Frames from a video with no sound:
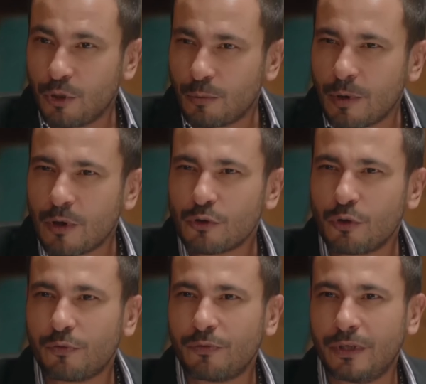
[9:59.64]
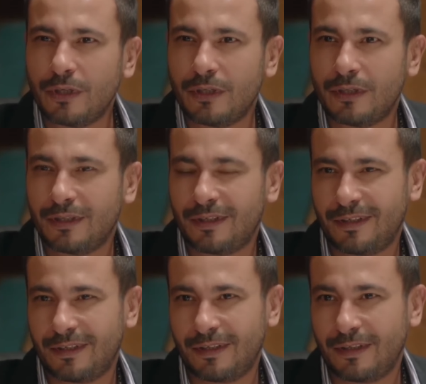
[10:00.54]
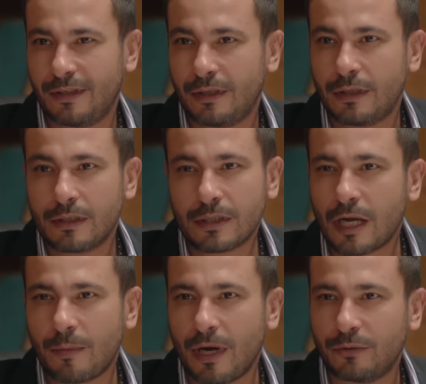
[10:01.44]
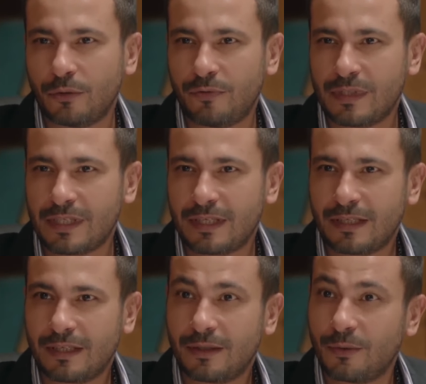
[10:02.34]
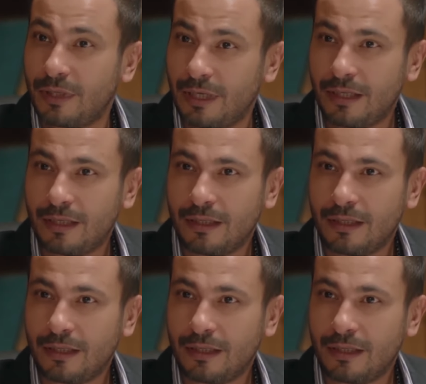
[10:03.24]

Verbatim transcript: بينهم جواز عرفي صعب عقده يتفسخ ولا